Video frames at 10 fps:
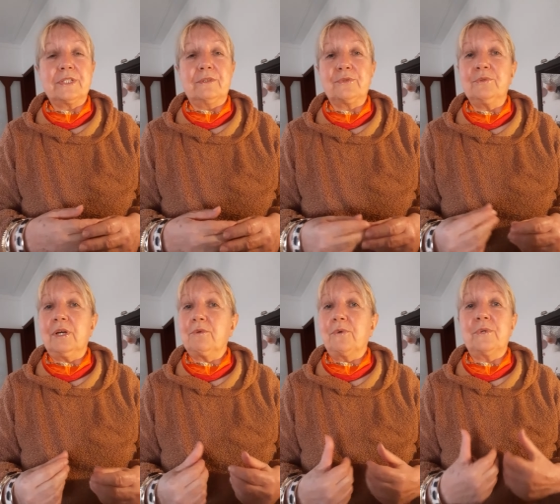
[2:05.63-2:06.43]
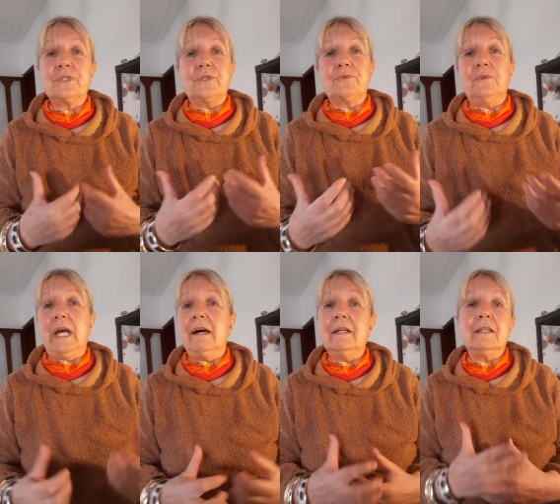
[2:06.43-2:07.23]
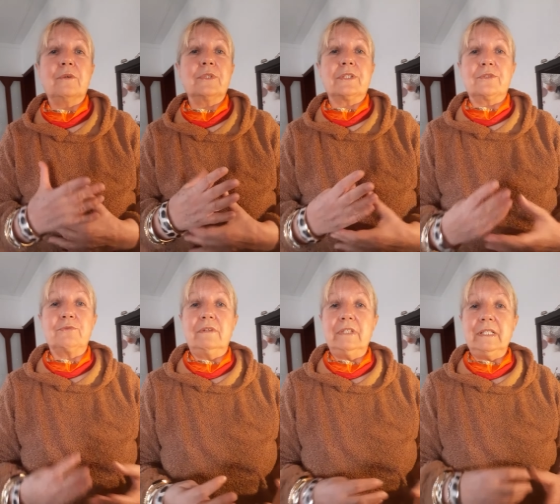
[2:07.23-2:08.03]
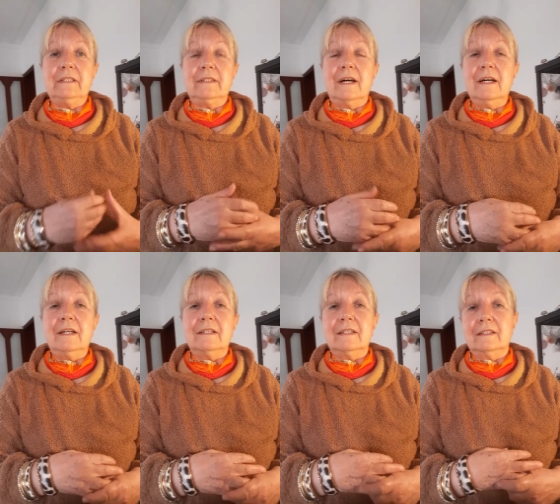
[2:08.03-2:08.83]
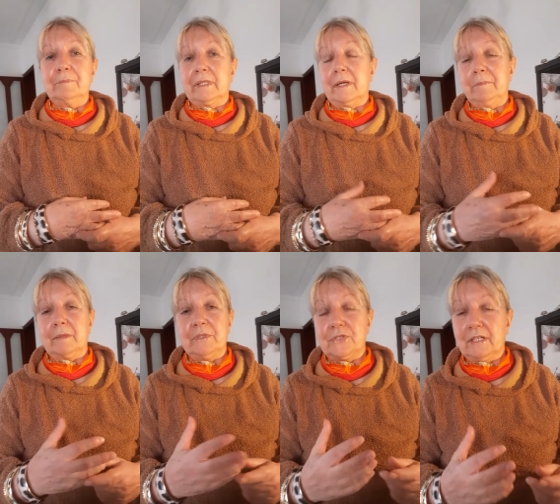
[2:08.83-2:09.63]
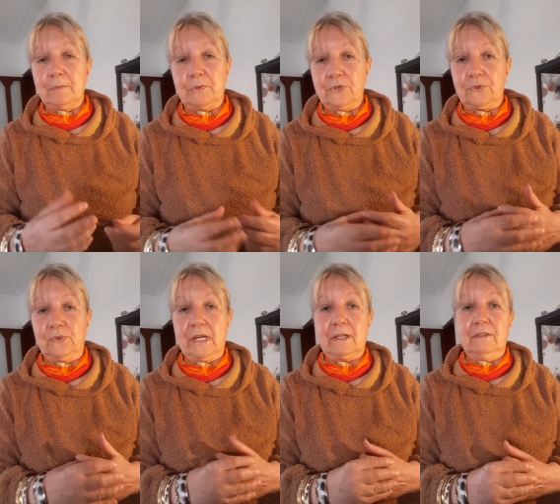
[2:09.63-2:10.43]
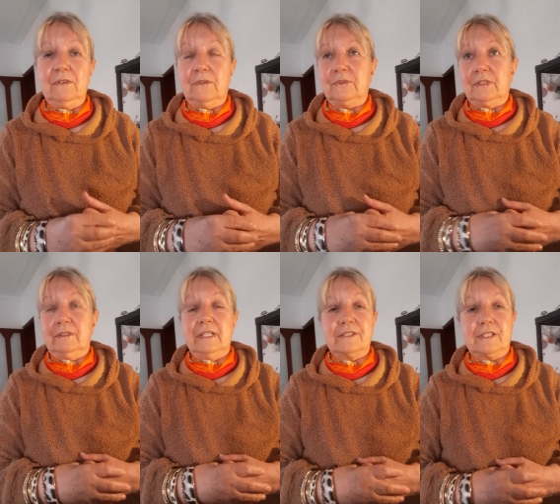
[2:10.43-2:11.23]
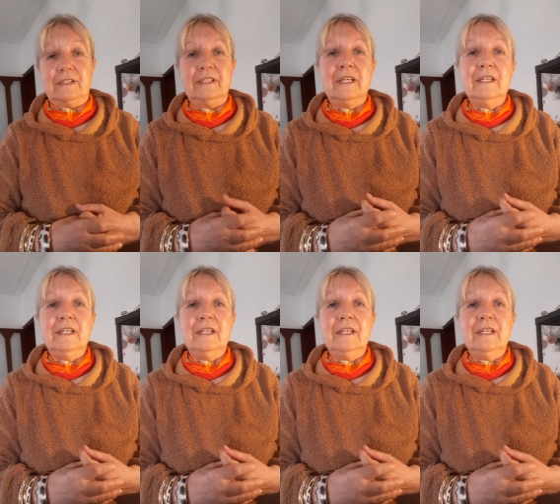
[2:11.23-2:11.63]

sue, con, queste sue arie, questa sua vanità, eh, perché i parmigiani poi sono anche noti di essere